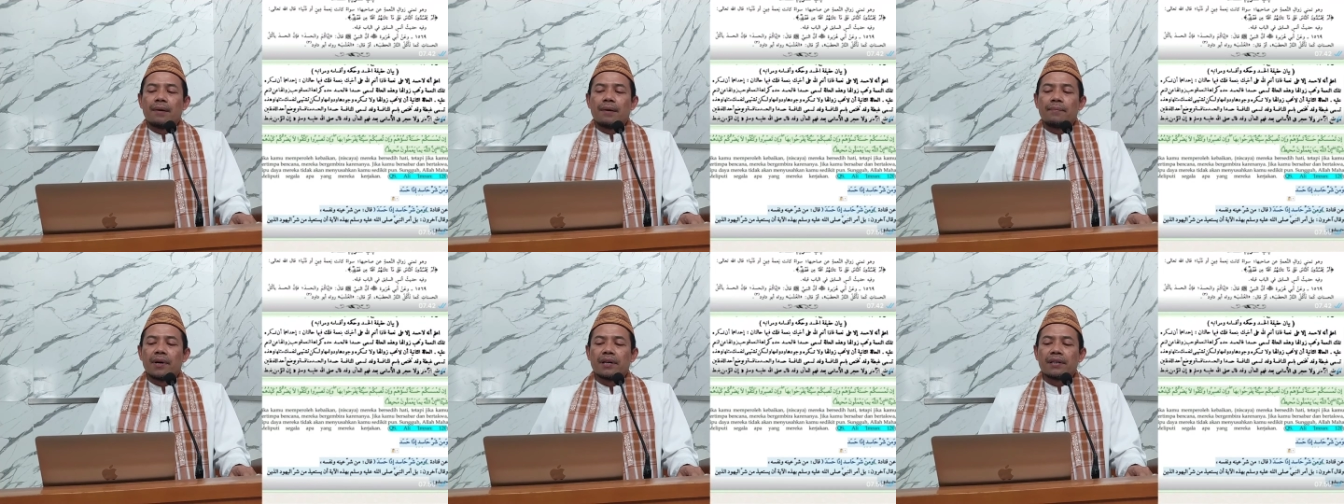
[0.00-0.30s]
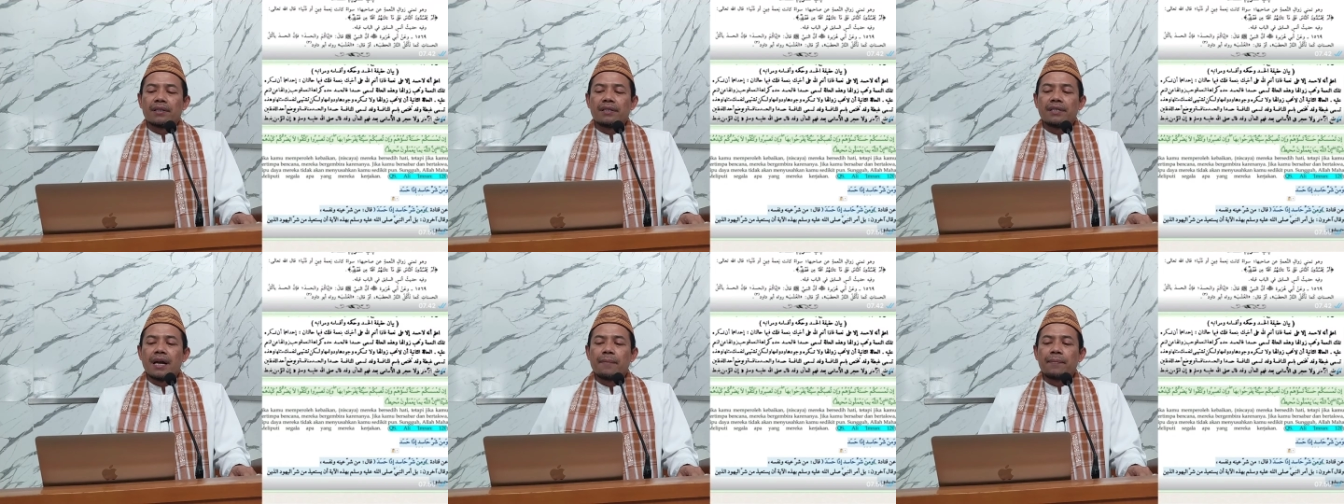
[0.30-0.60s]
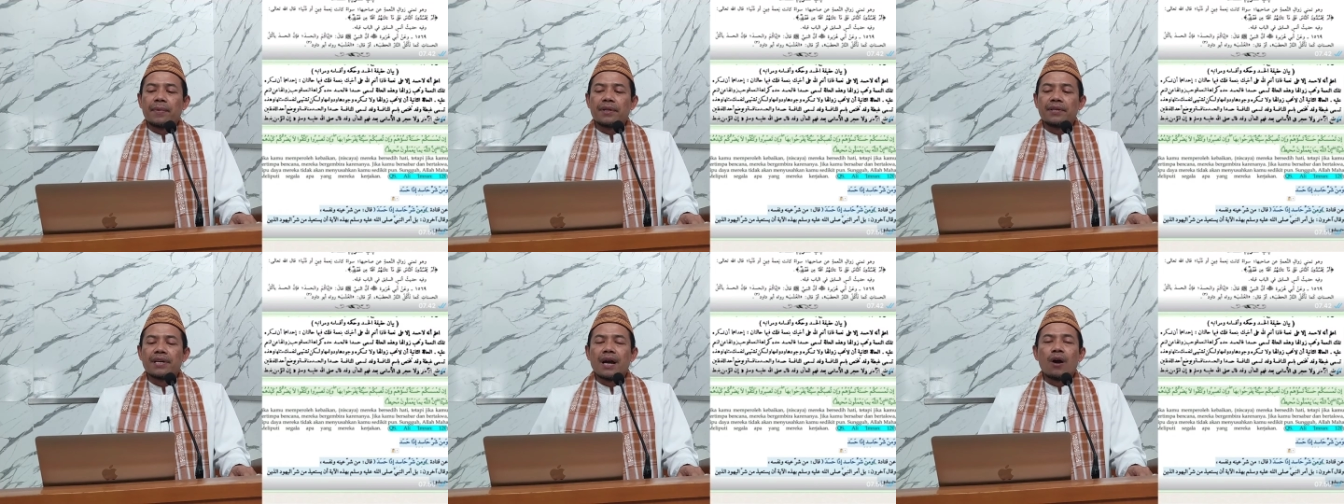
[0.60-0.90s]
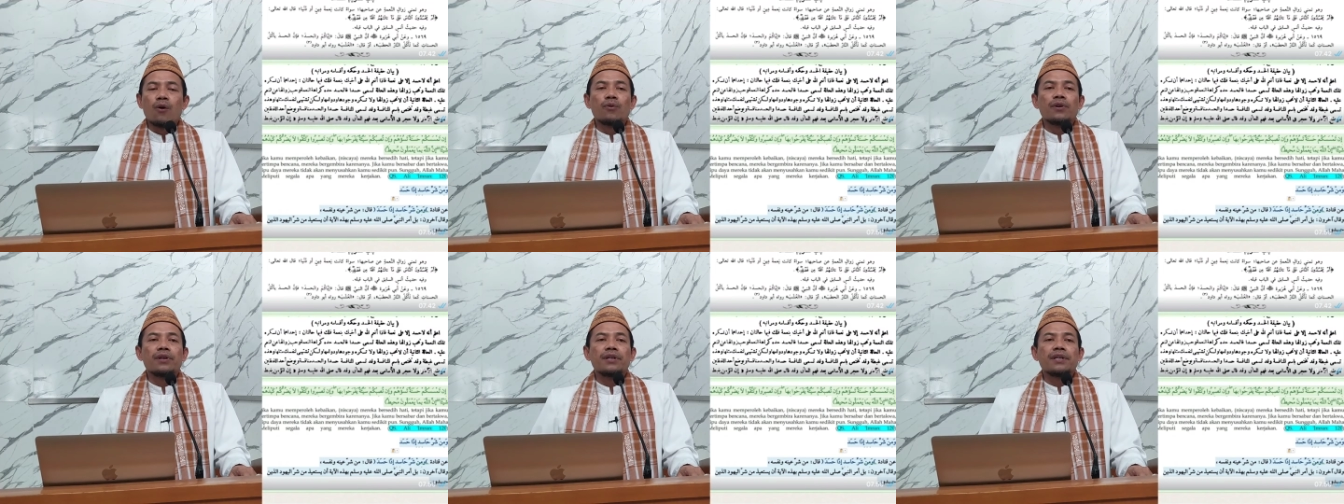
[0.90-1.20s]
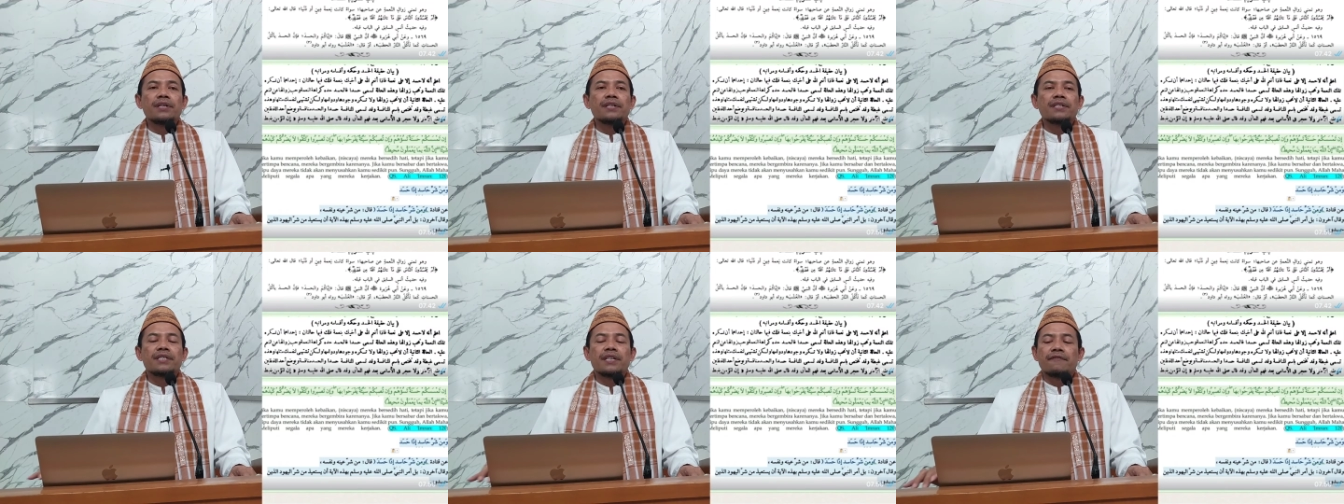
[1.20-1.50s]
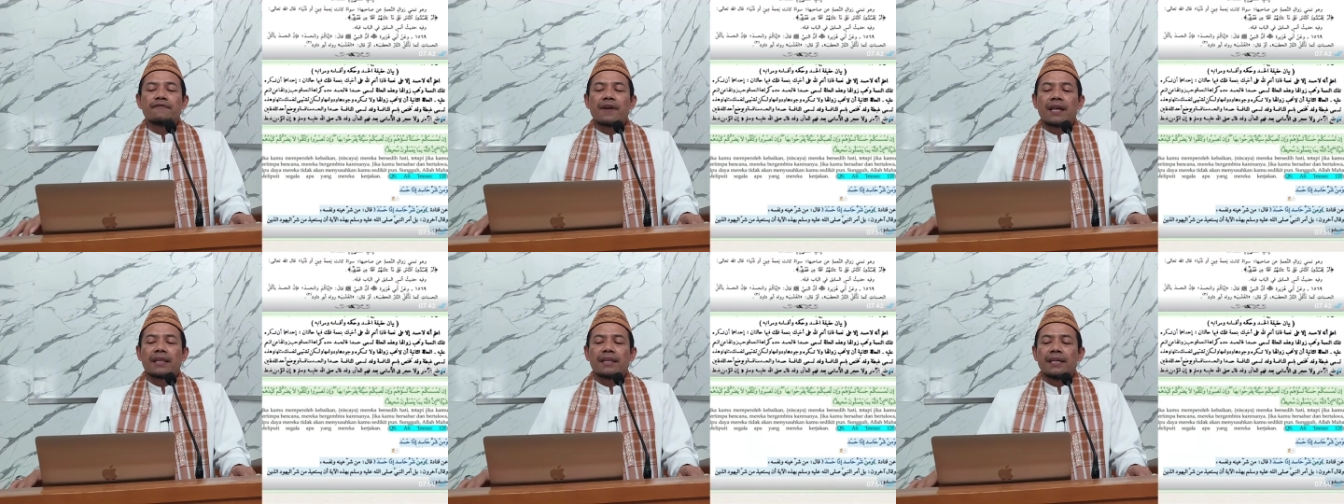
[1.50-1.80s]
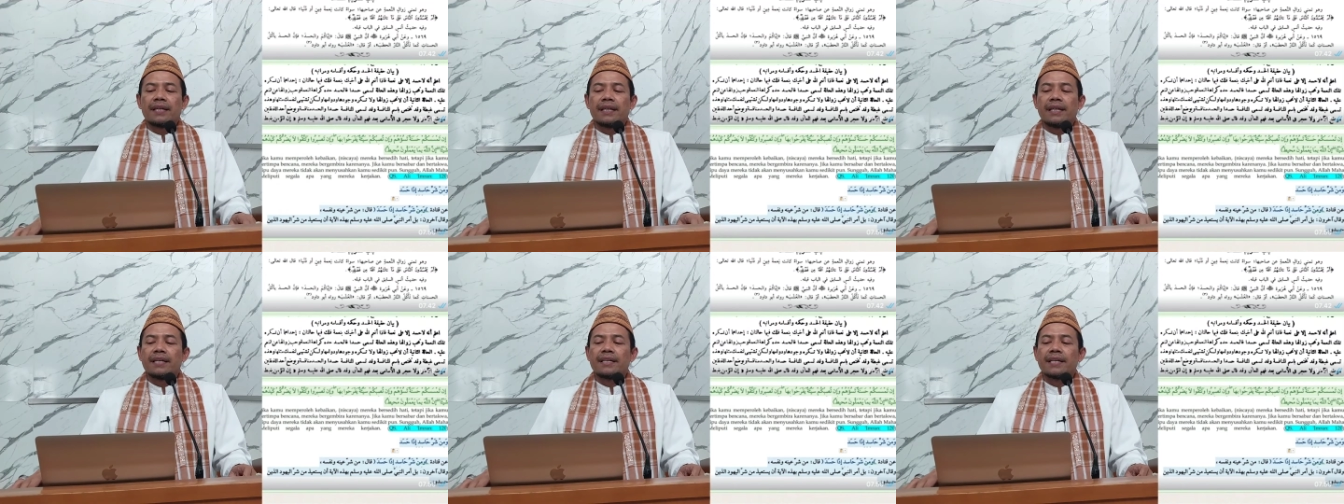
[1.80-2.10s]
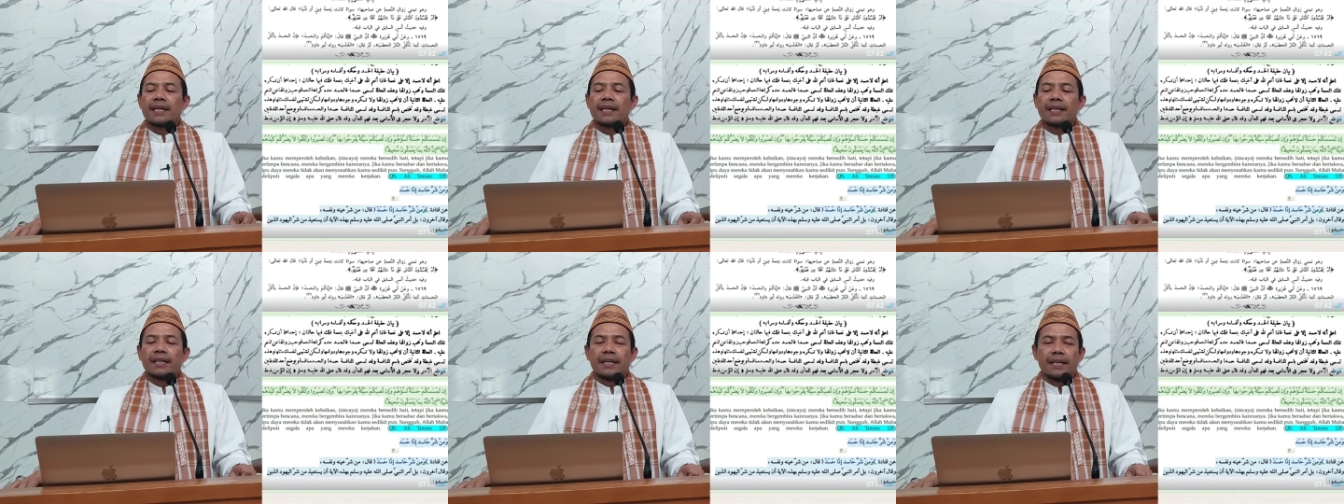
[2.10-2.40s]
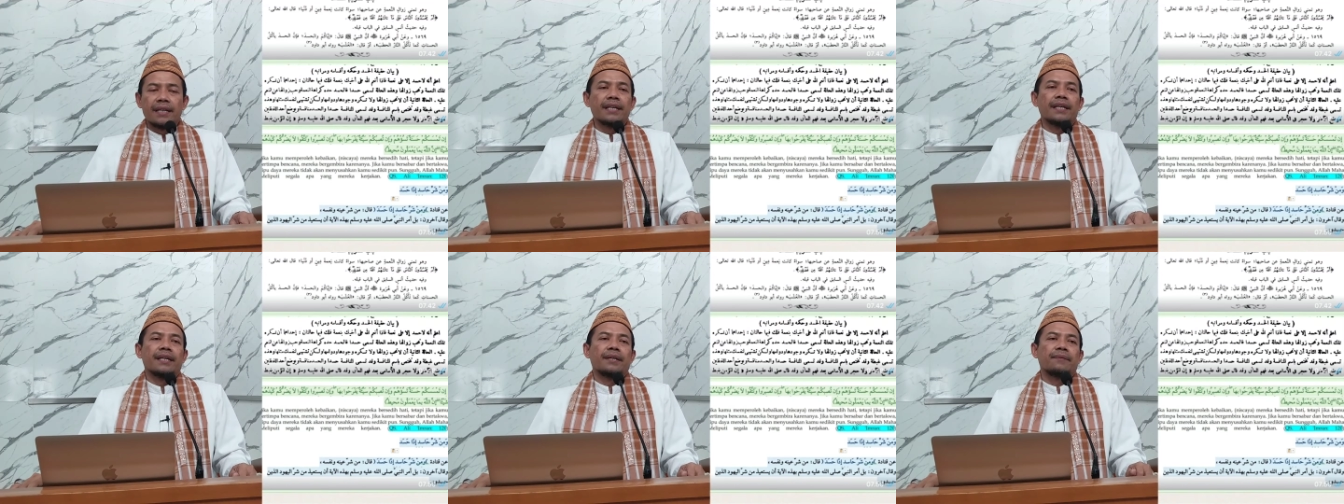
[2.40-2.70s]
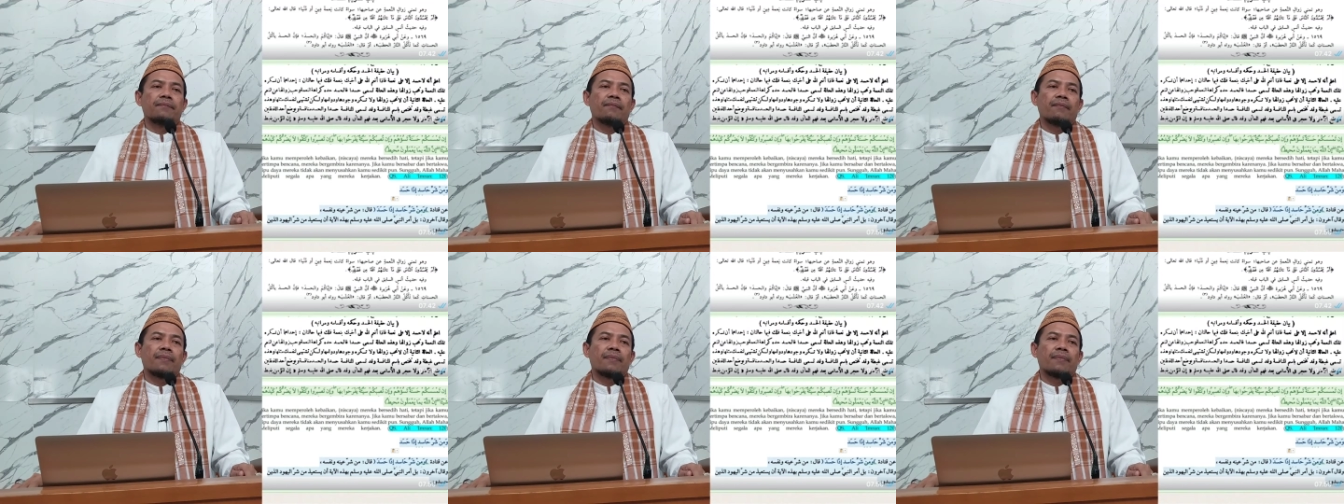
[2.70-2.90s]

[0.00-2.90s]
menjauhi sifat iri dengki ini.